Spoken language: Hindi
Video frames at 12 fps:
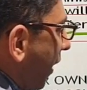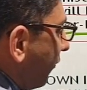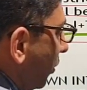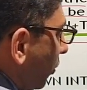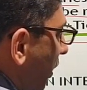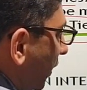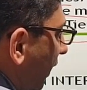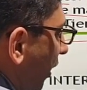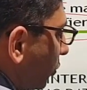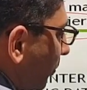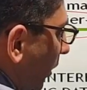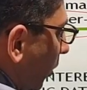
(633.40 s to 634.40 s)
हैवी हो जाता
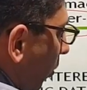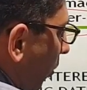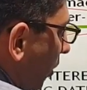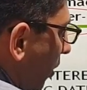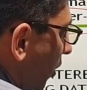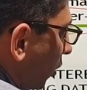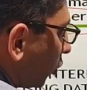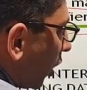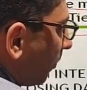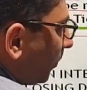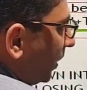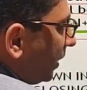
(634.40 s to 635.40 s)
है उस पर लोड तो
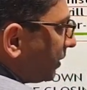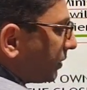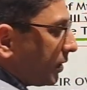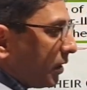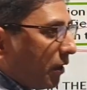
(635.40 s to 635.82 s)
आप प्लीज़